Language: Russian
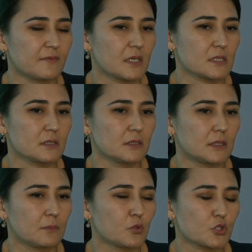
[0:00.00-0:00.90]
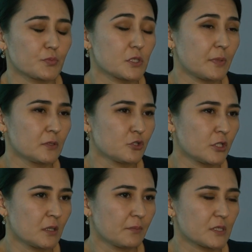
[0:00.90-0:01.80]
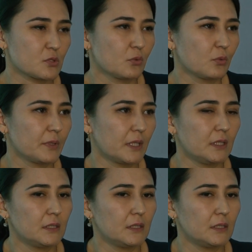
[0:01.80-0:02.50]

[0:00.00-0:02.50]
связанные, там, может быть, с получением пособия,